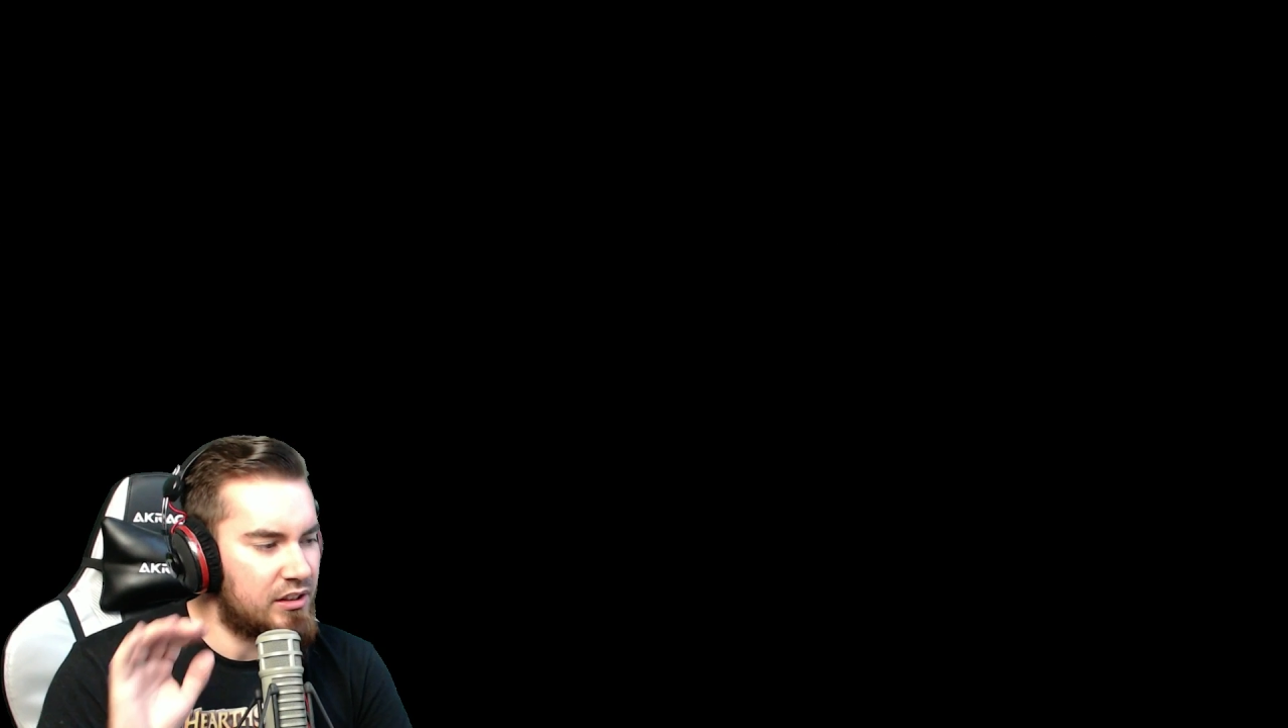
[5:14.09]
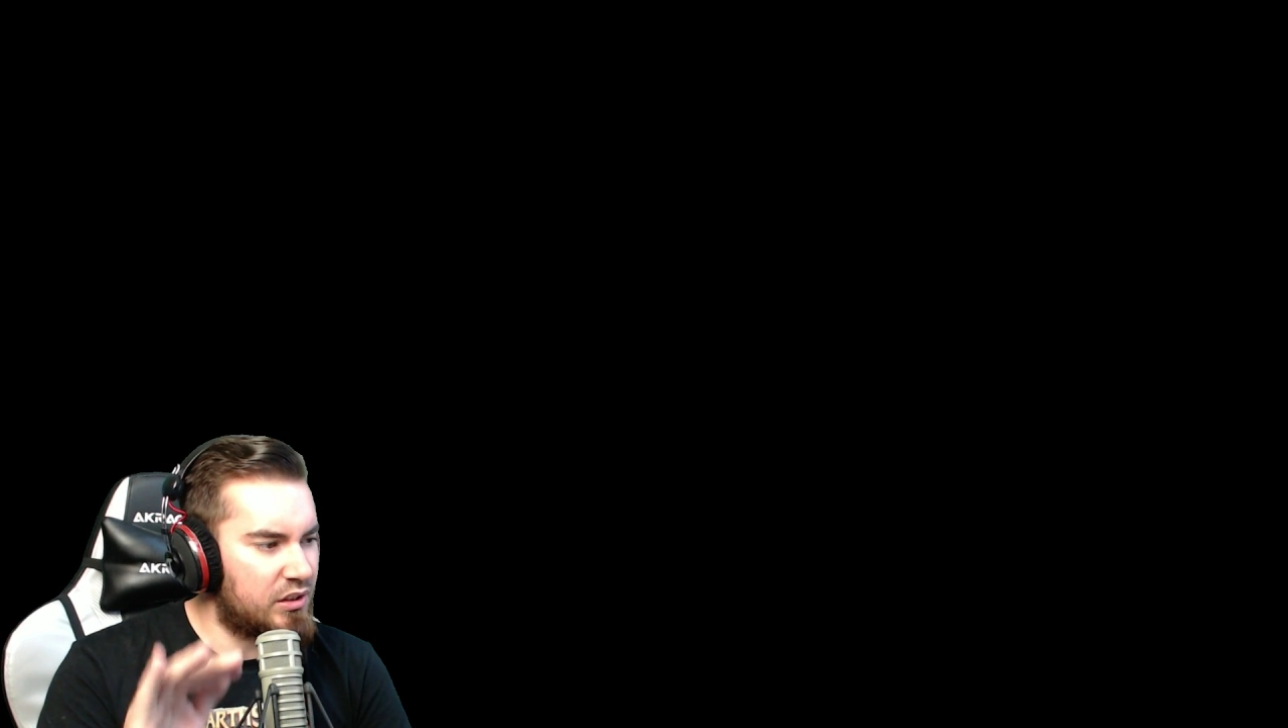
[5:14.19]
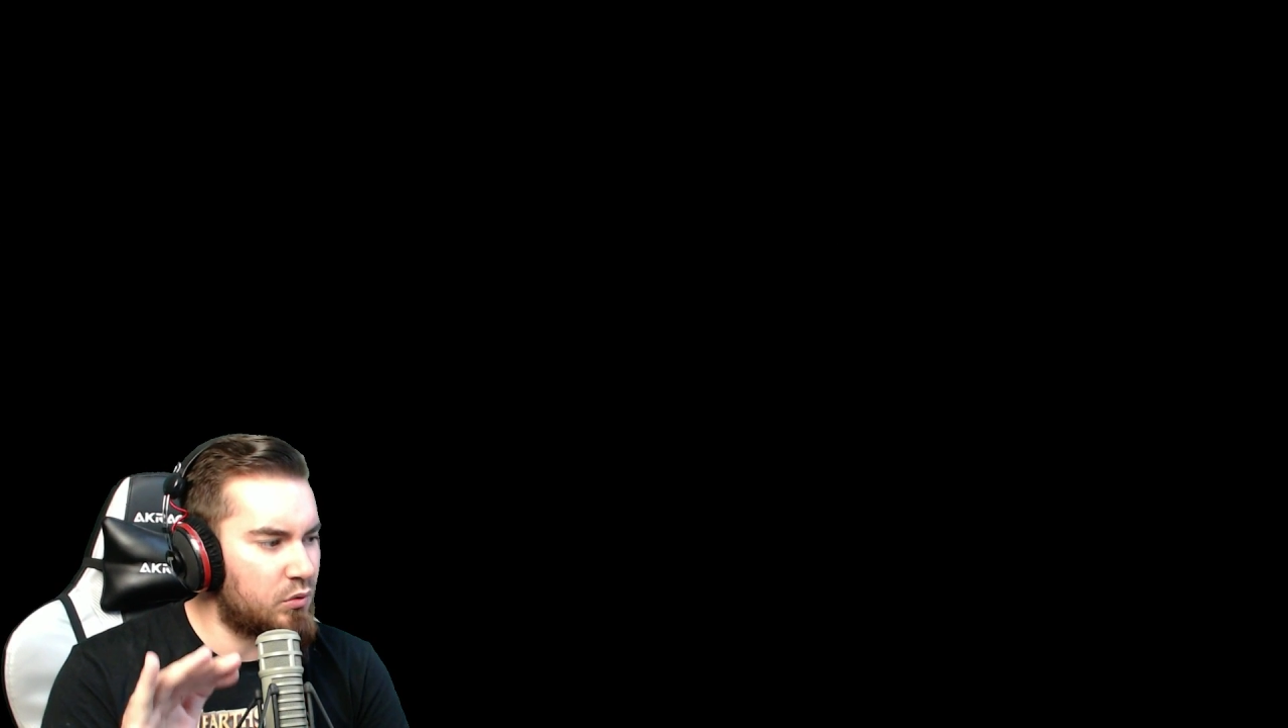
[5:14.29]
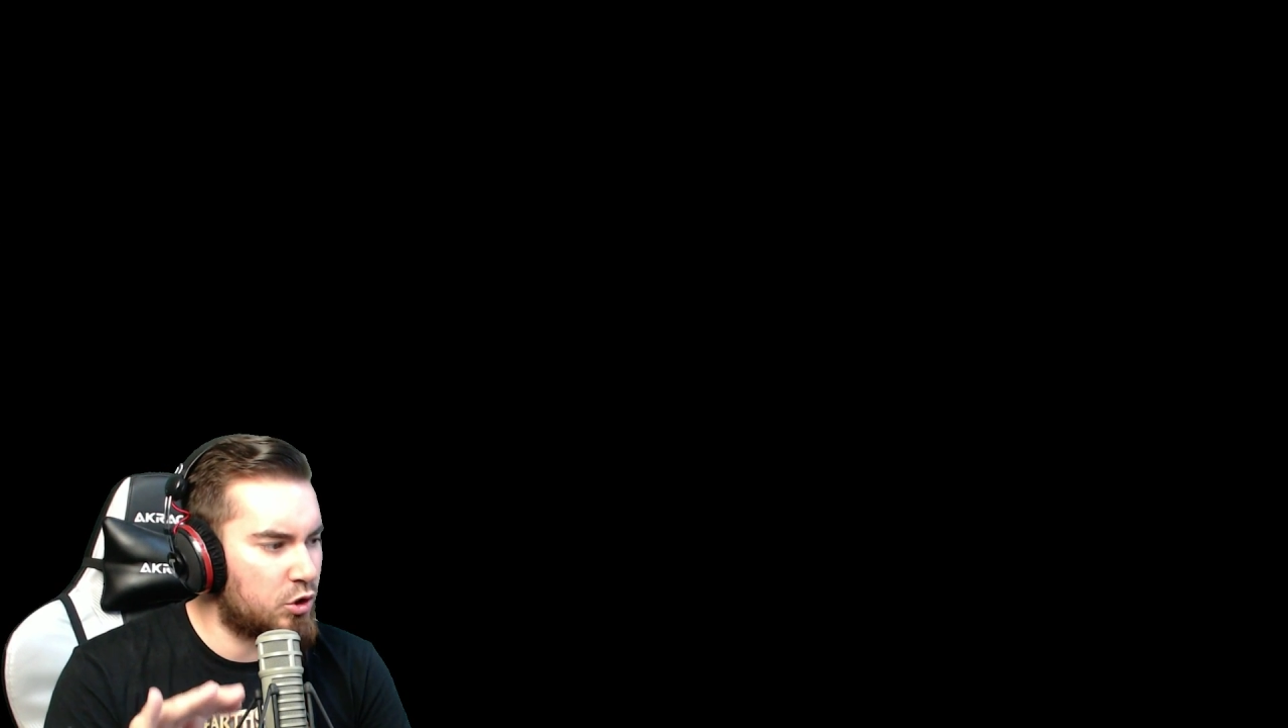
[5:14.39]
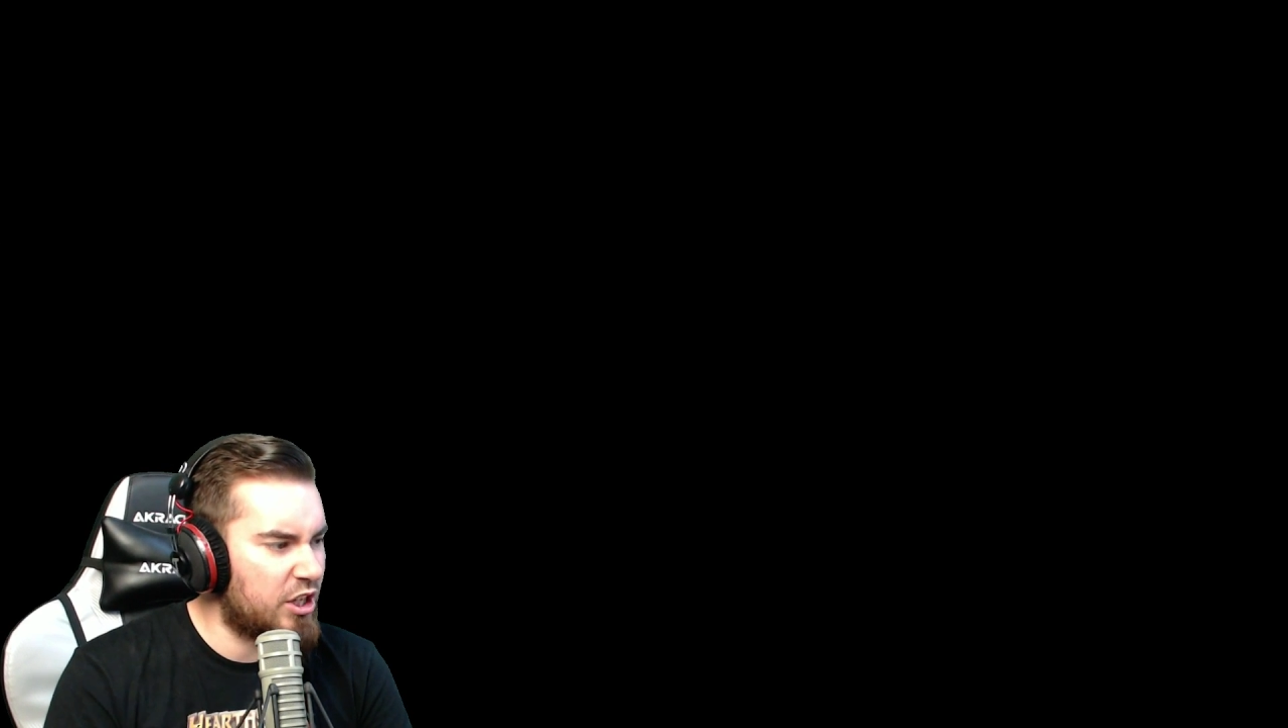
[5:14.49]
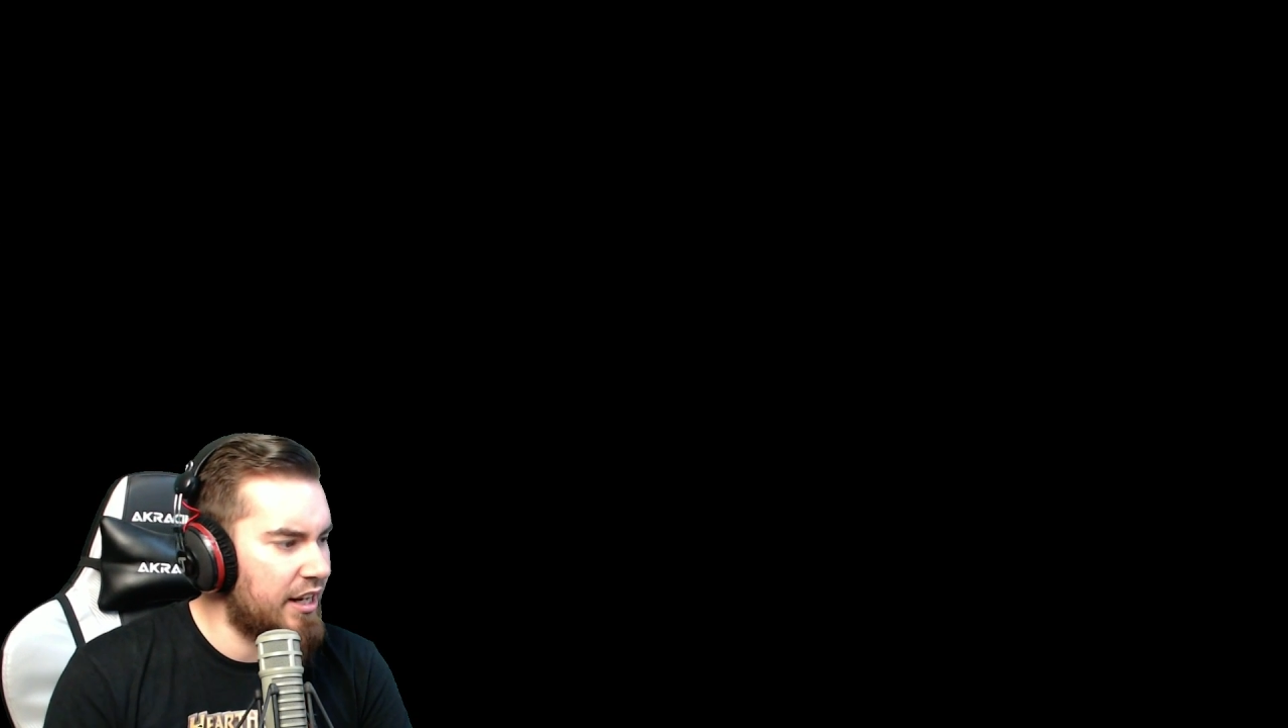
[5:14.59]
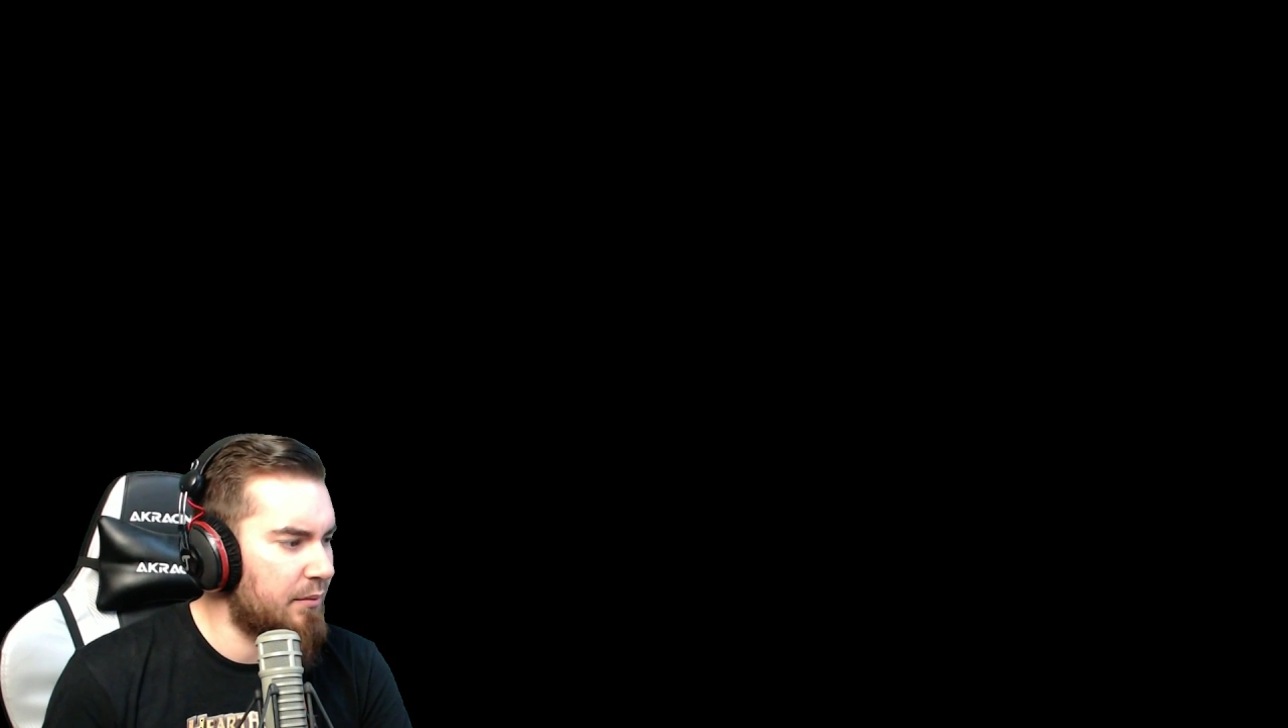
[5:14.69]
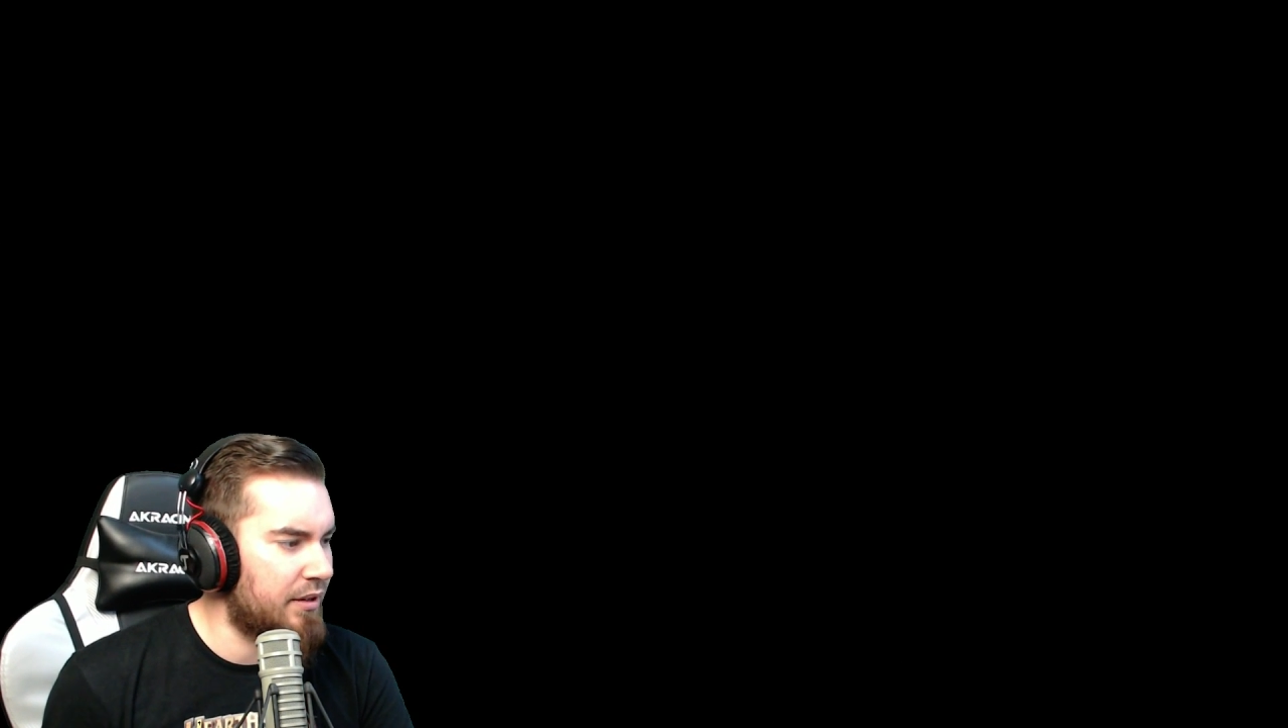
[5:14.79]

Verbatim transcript: So stelle ich